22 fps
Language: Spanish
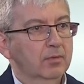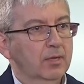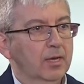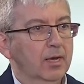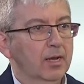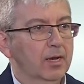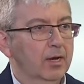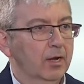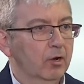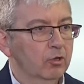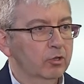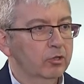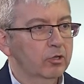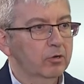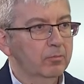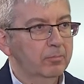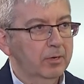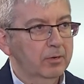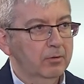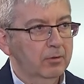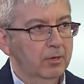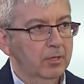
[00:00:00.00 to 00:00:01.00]
en el negocio
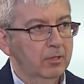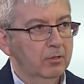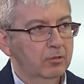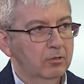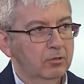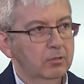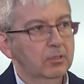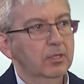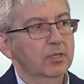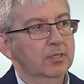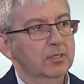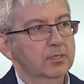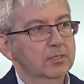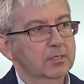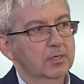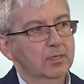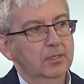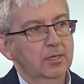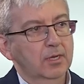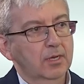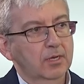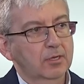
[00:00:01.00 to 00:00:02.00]
privado
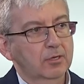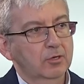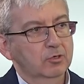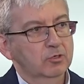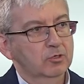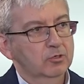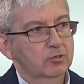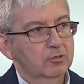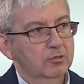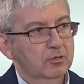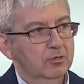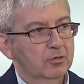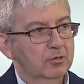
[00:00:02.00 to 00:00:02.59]
17 años.